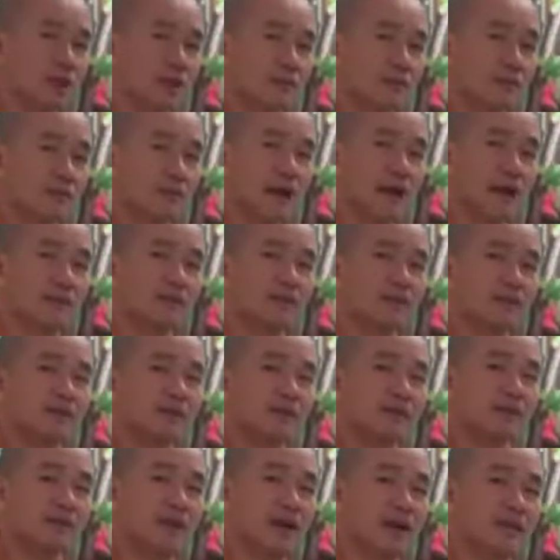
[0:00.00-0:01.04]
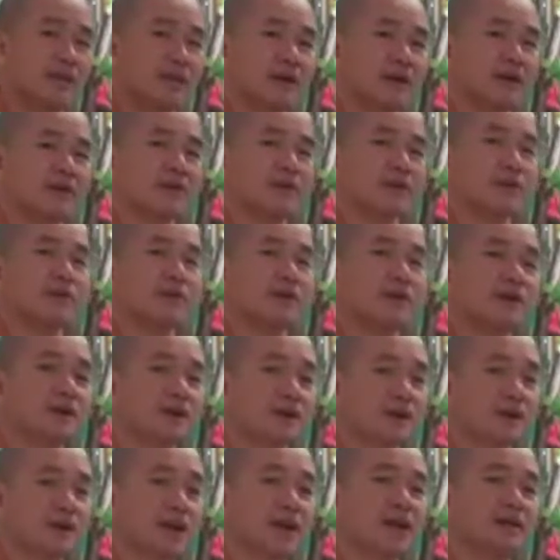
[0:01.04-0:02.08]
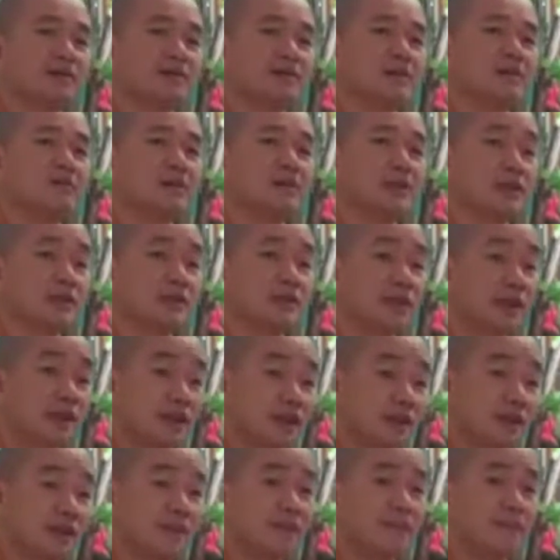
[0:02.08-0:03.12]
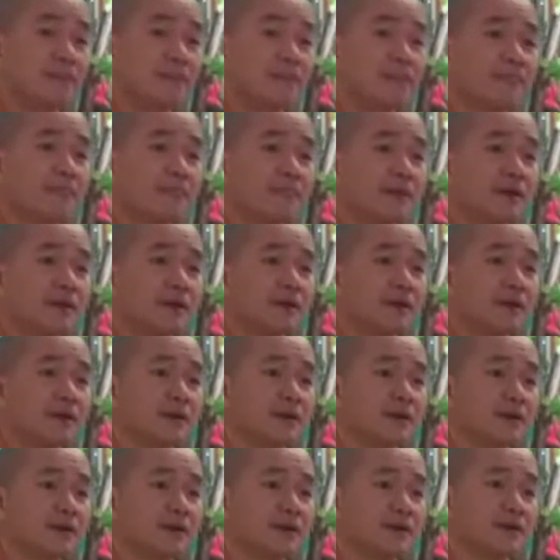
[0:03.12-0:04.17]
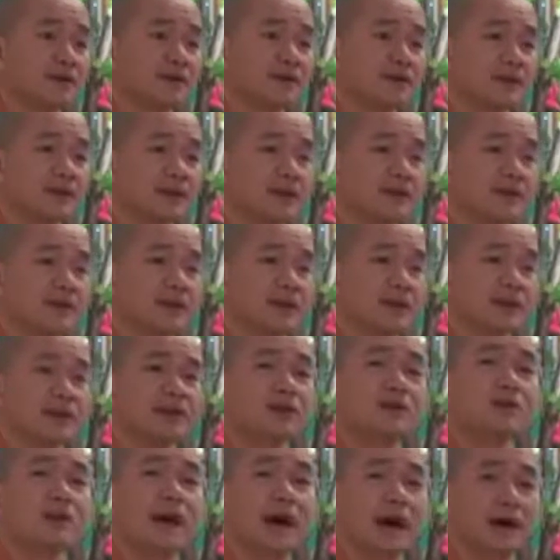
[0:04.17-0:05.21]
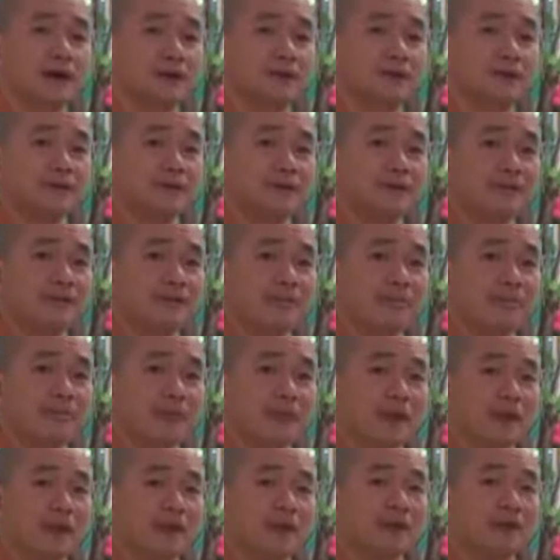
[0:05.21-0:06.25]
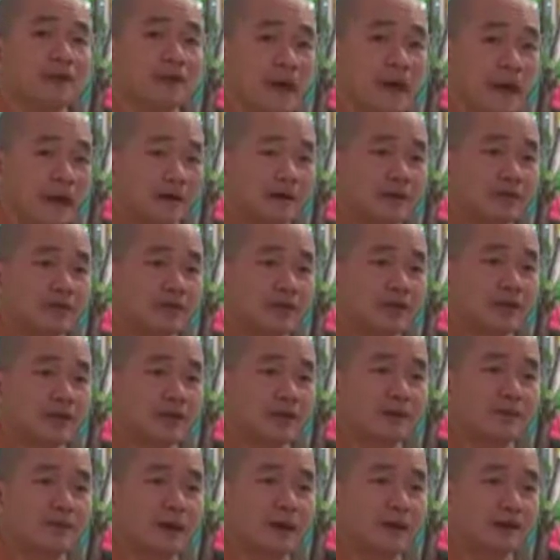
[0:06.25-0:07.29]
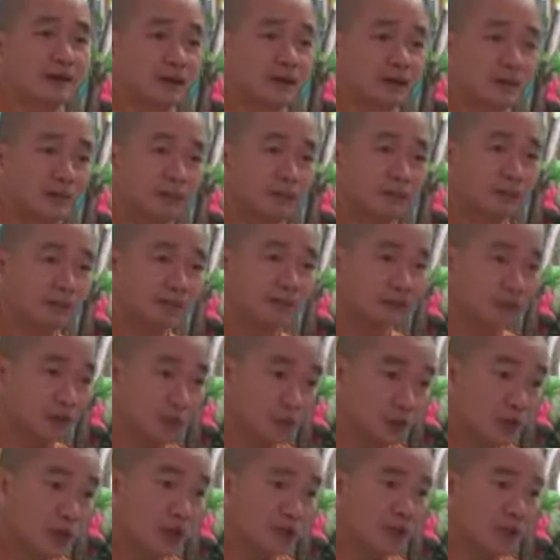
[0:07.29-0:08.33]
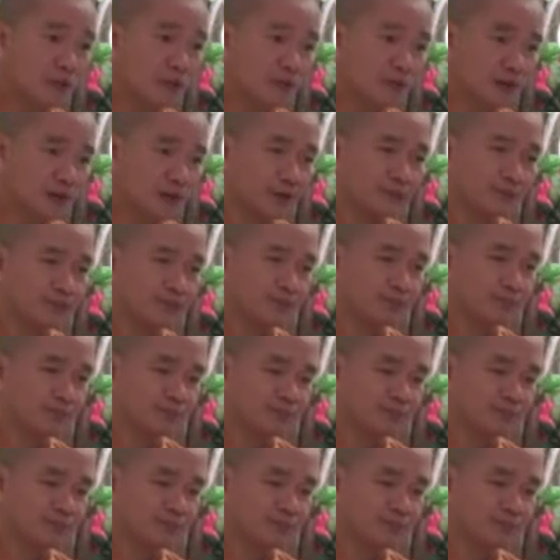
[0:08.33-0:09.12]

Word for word: cái tâm cảm ứng đến cha mẹ của mình đang sống hiện tiền. Nên như vậy gọi là hiếu đạo. Hiếu đạo có nghĩa là bản thân mình biết tu nhân học Phật,